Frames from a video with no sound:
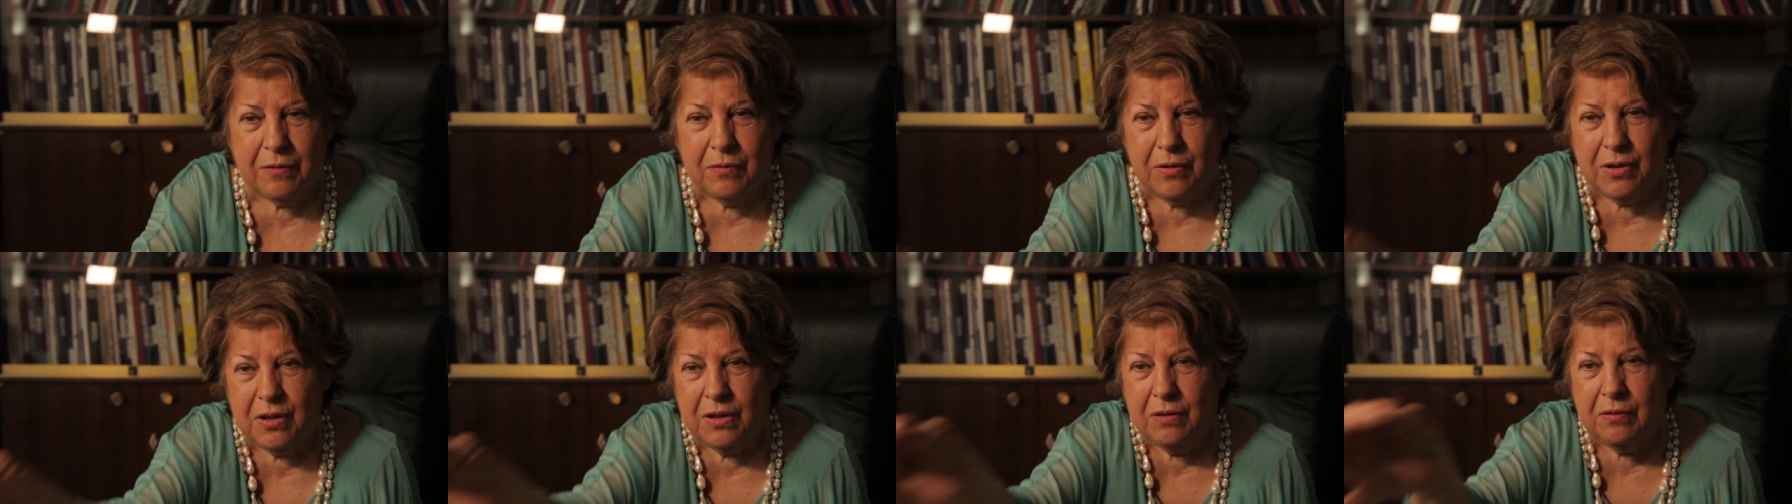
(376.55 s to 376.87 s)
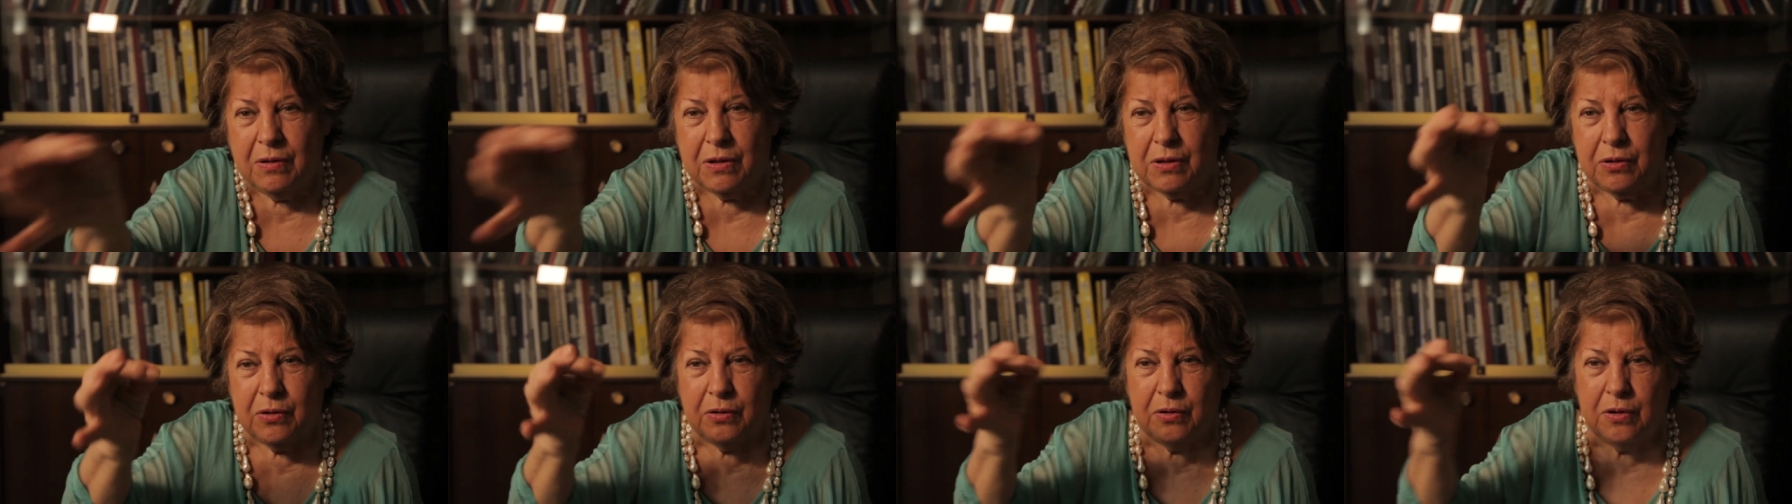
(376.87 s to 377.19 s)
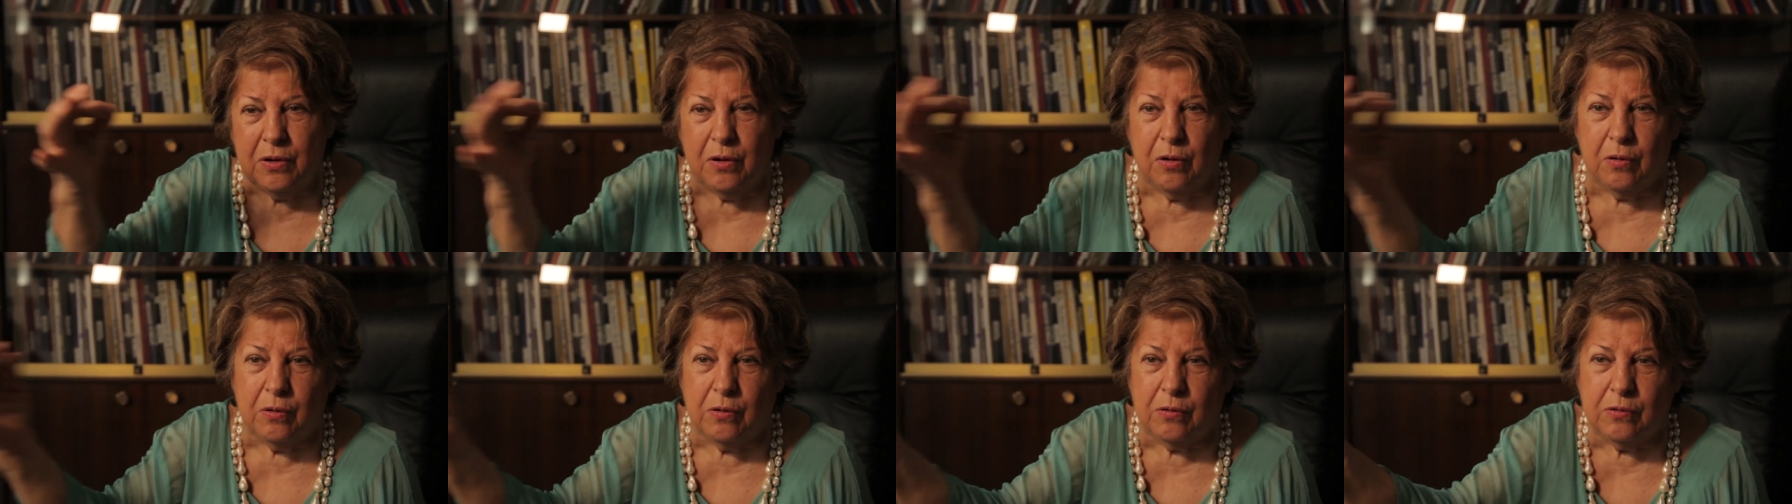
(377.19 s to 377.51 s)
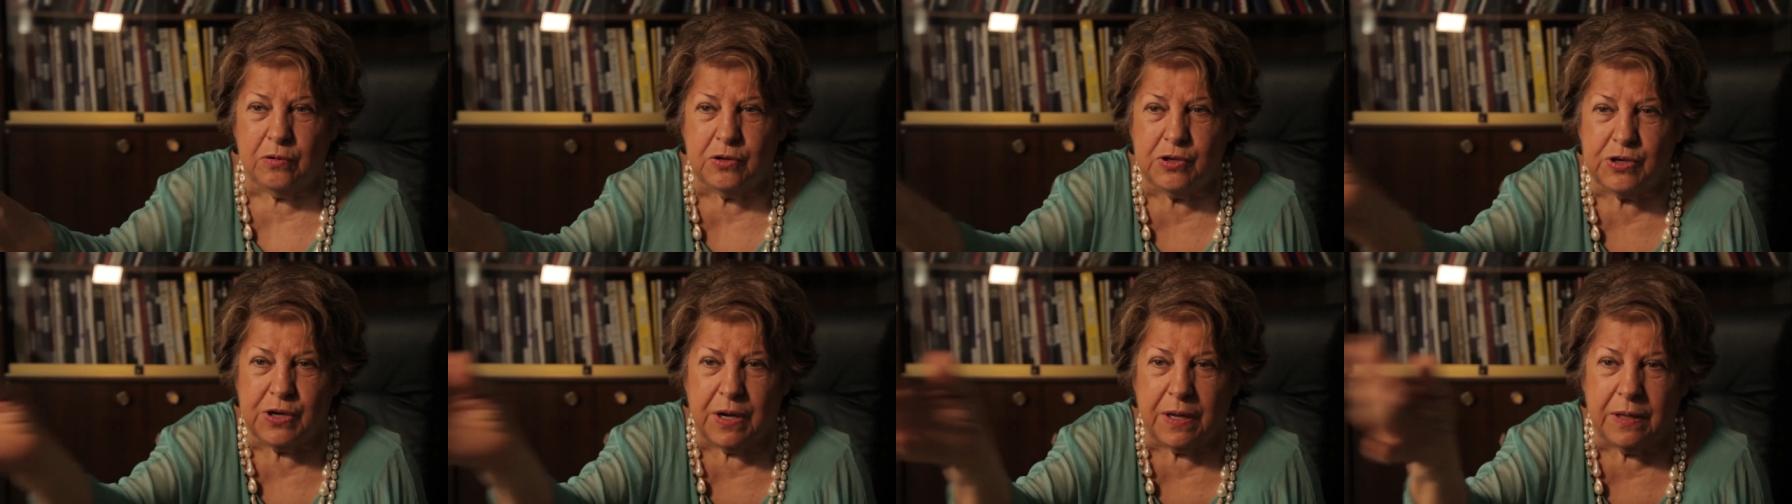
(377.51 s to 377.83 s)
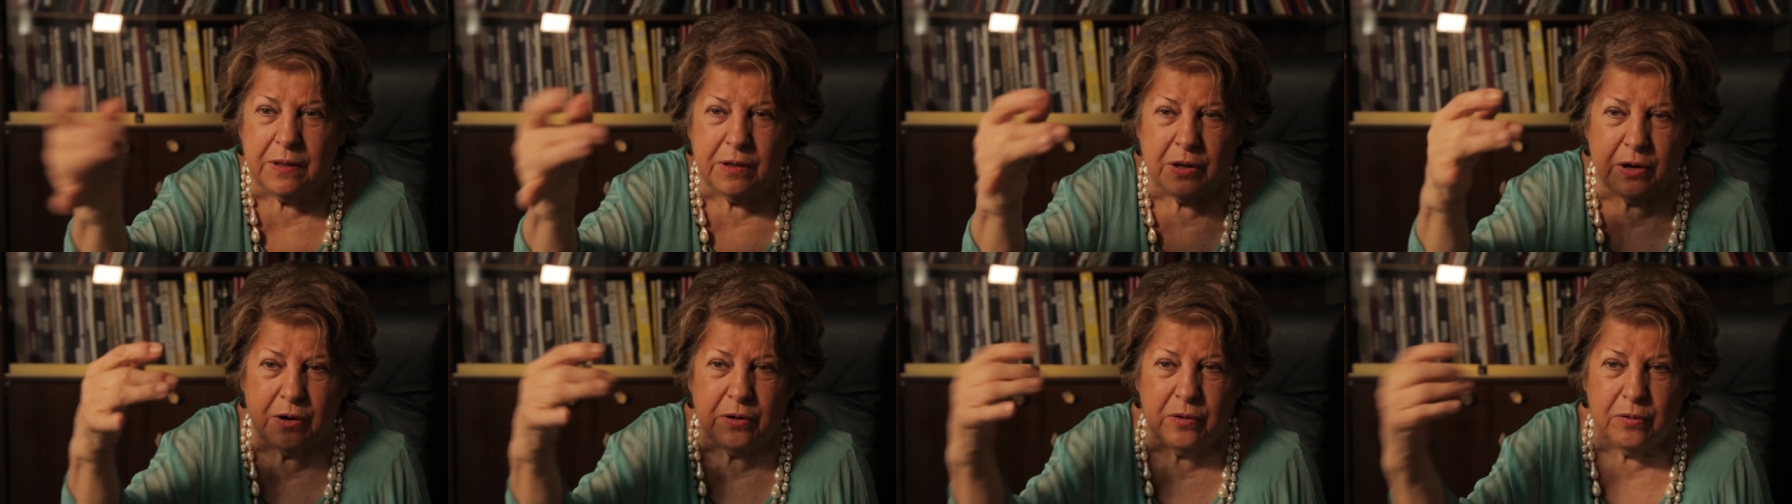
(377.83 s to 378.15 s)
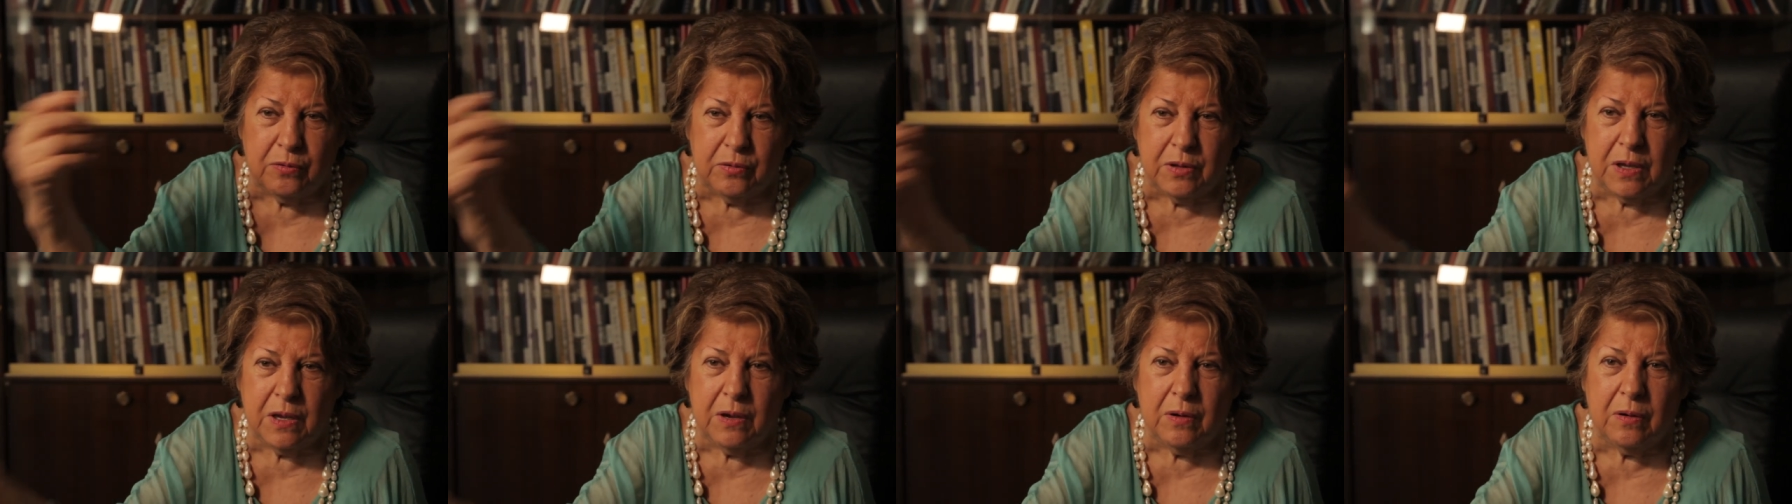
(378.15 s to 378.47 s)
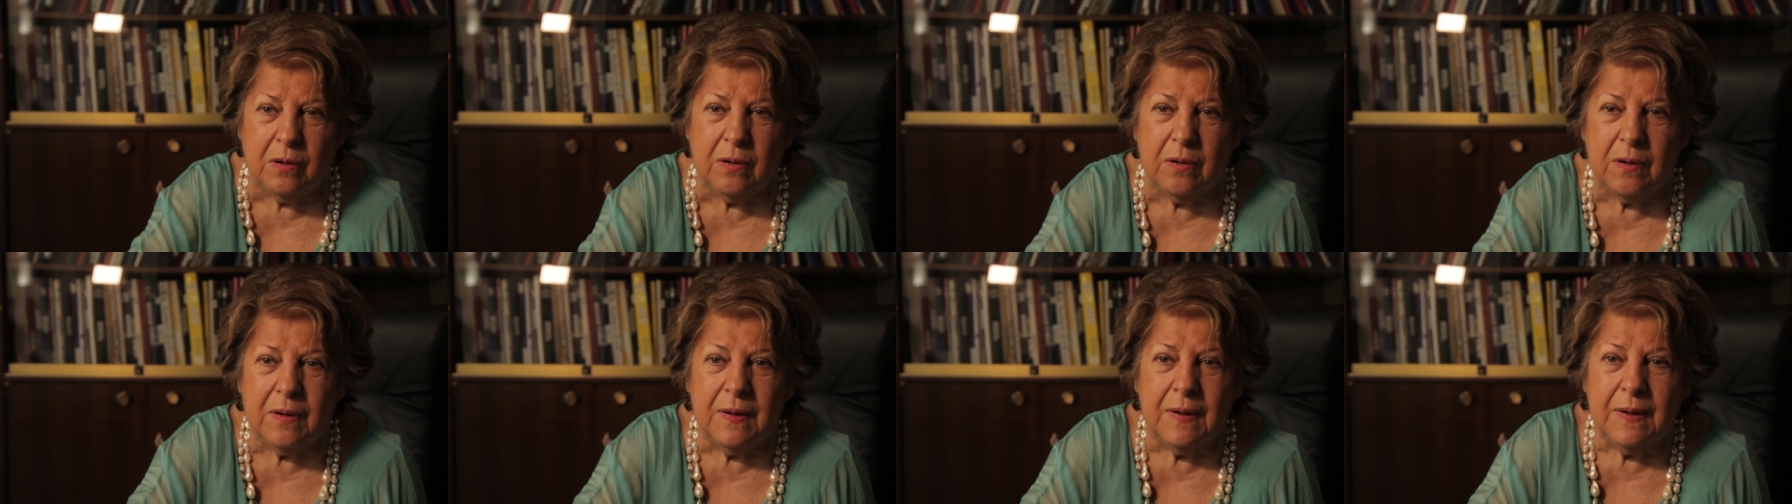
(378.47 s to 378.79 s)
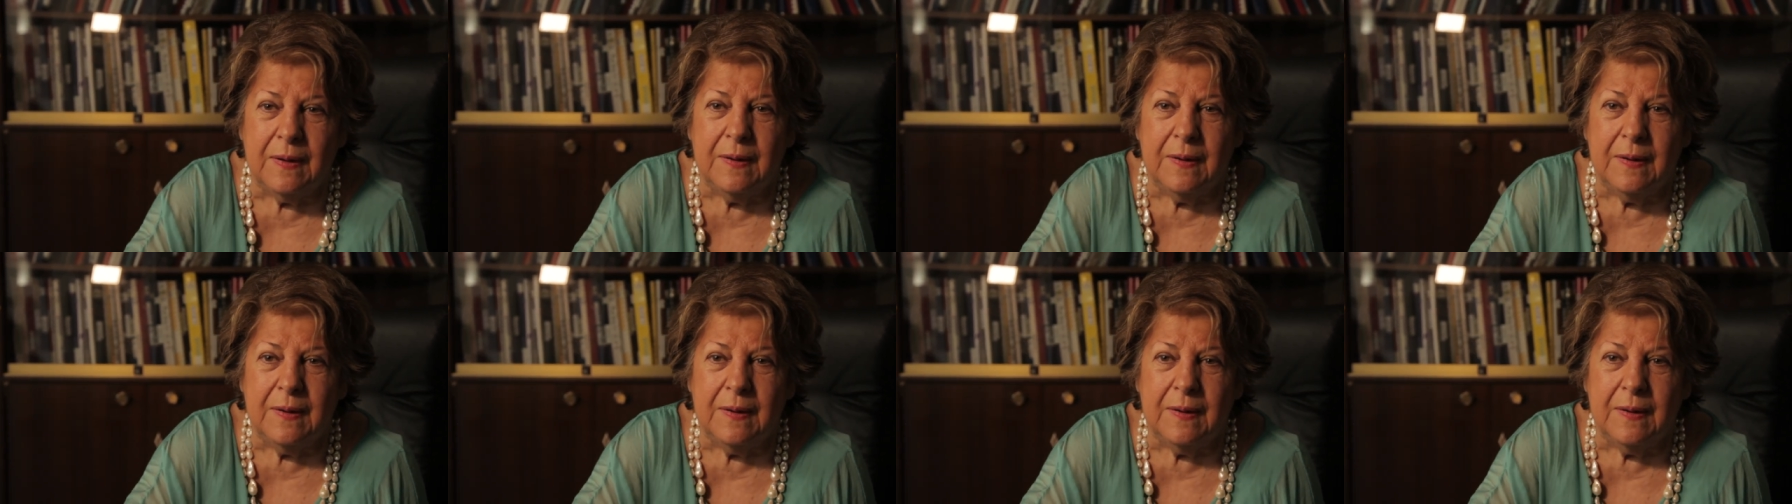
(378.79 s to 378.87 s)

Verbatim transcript: Quindi quando dico concentrico dico